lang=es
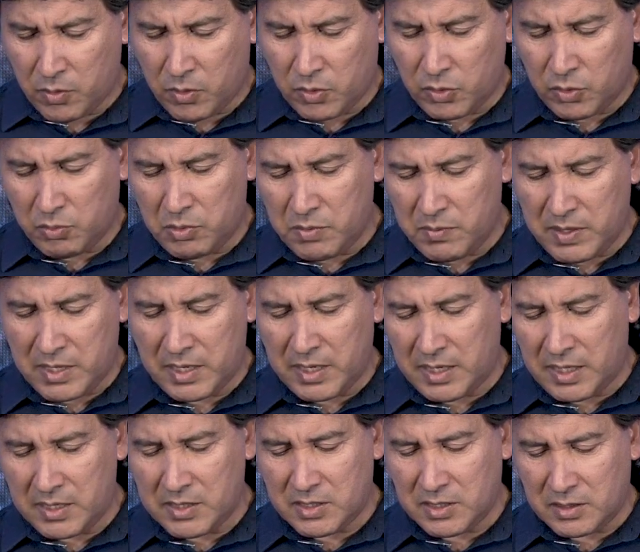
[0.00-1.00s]
cuando vivían
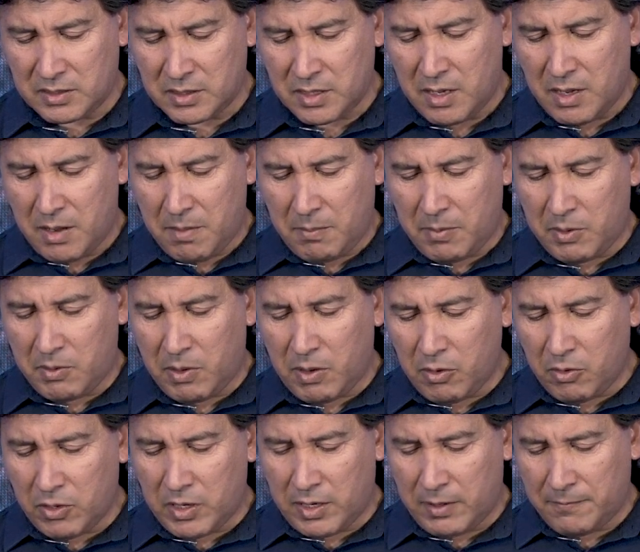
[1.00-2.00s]
en ellas, pero
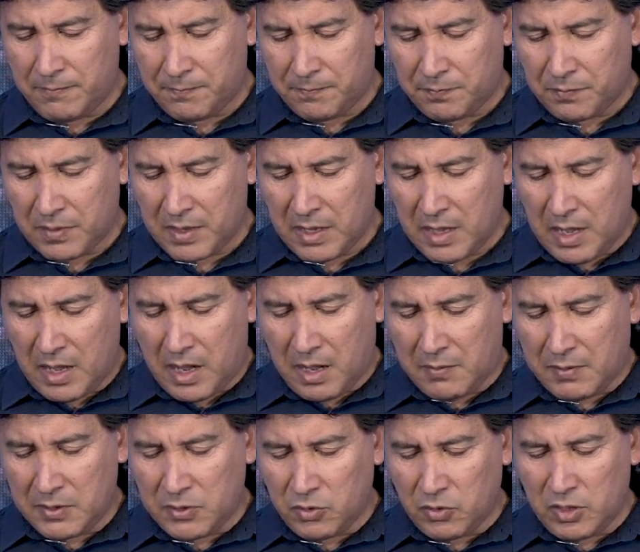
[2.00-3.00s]
ahora
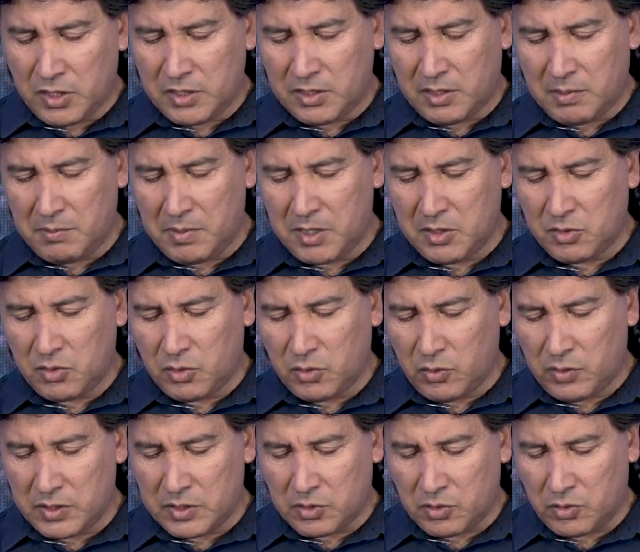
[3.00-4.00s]
abandonen también
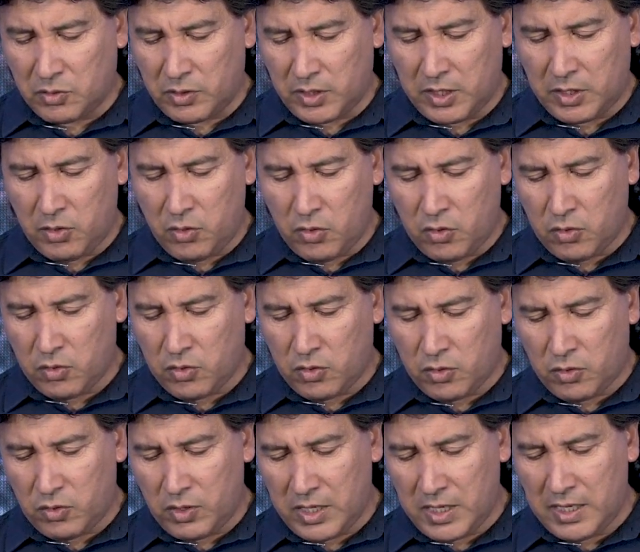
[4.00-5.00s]
todo esto,
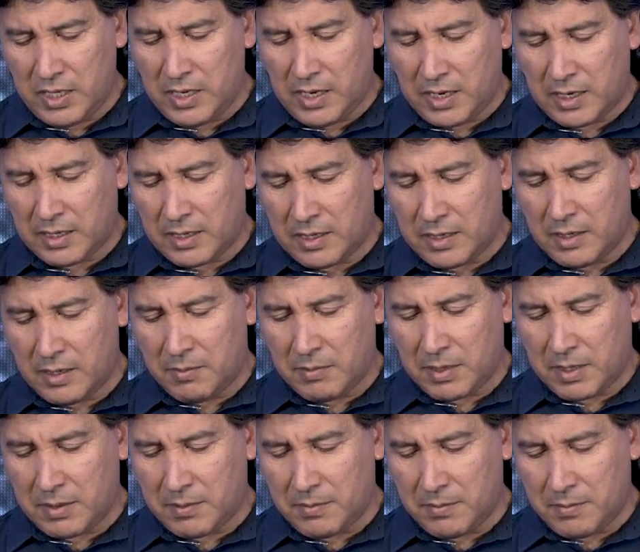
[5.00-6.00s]
enojo, ira,
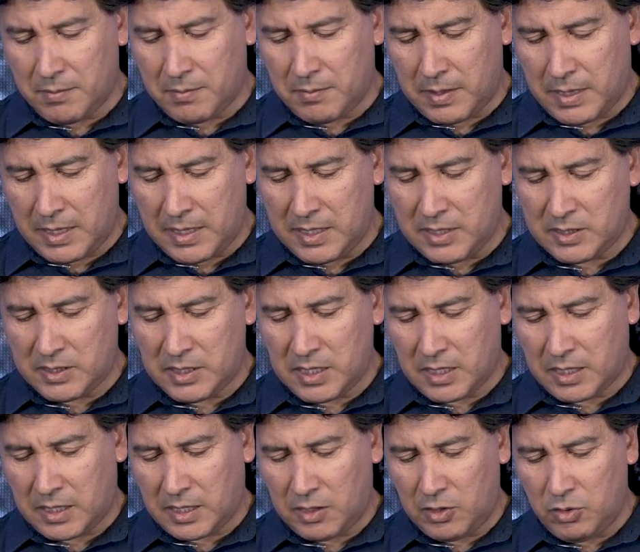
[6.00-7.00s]

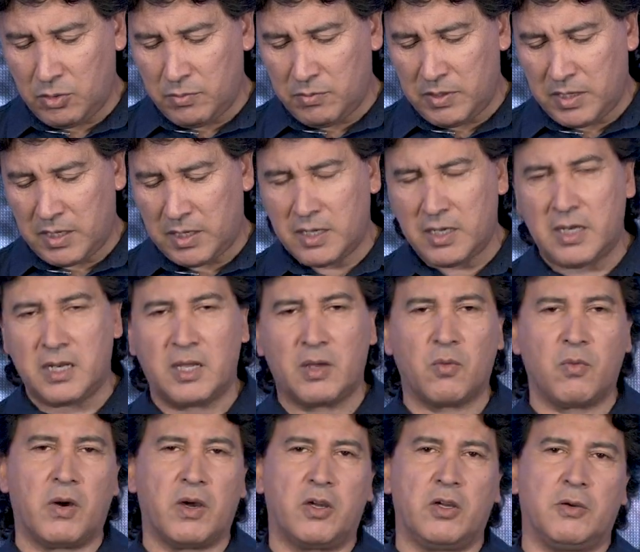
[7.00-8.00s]
malicia, calumnia y
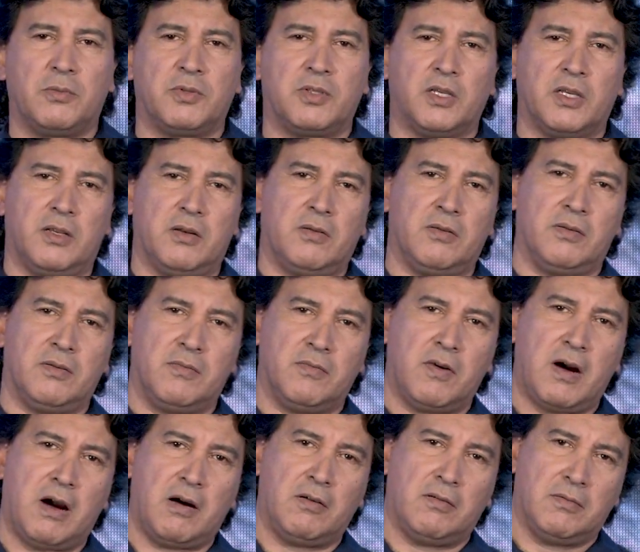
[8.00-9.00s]
lenguaje obsceno.
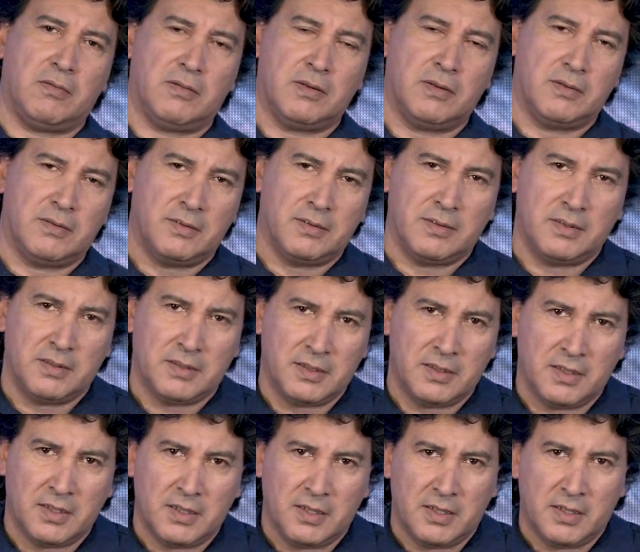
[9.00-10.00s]
Wow.
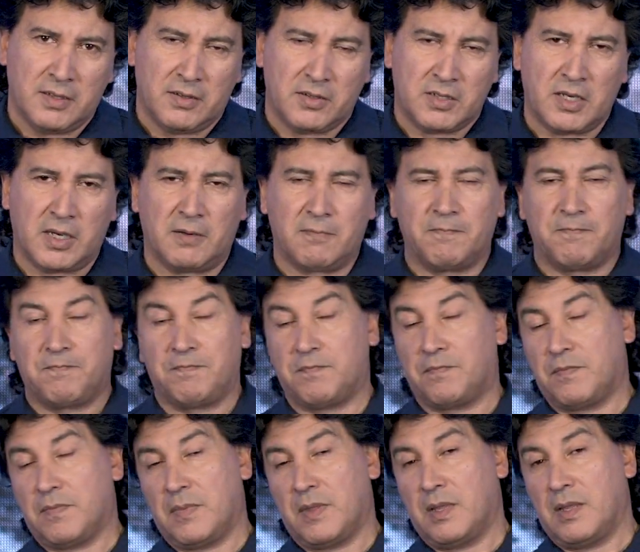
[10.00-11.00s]
O sea,
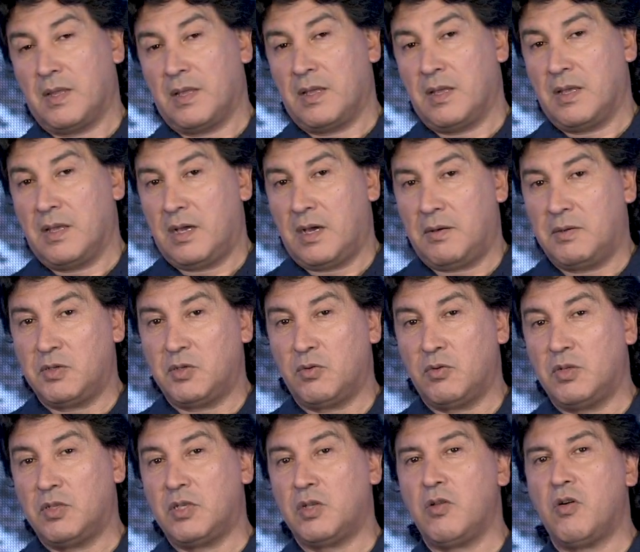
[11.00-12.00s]
a veces
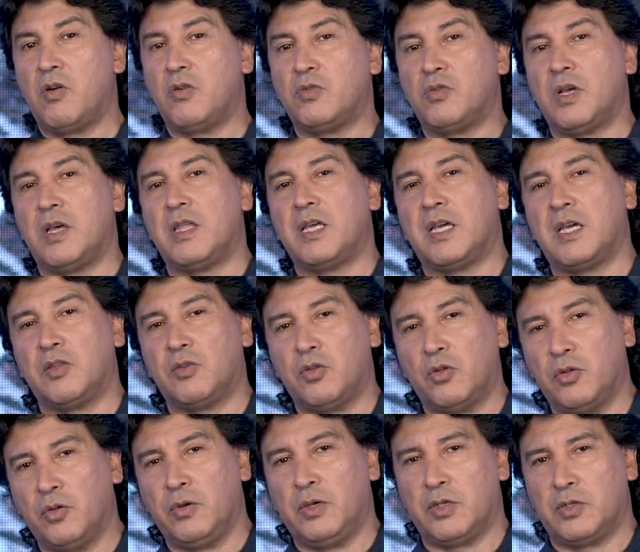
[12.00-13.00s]
uno dice, no, yo ya dejé
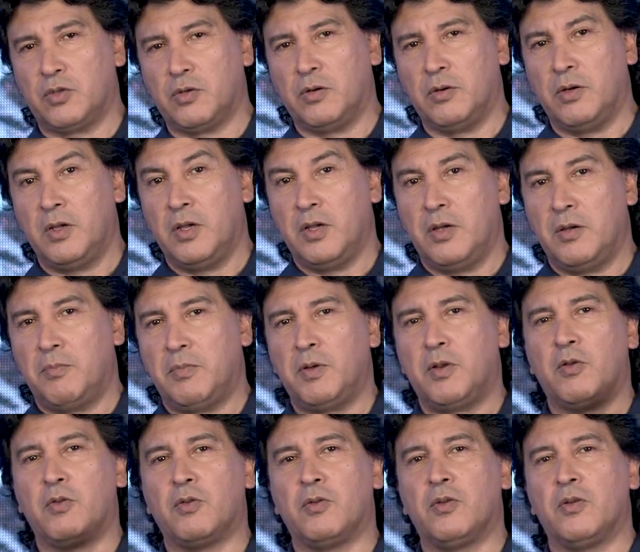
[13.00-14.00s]
todo eso,
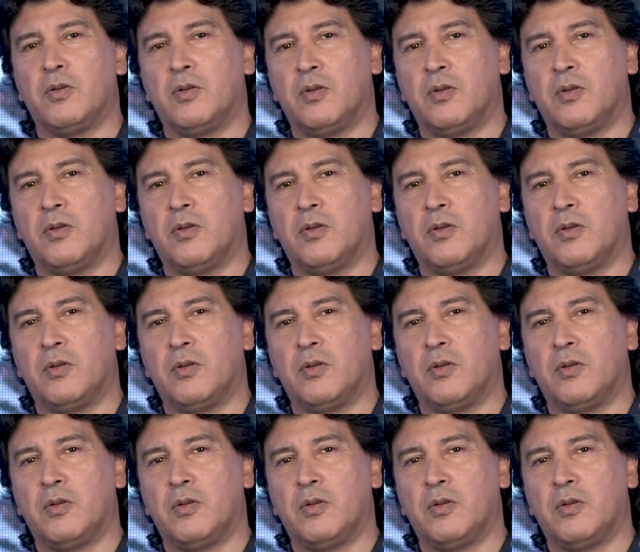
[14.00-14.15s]
pero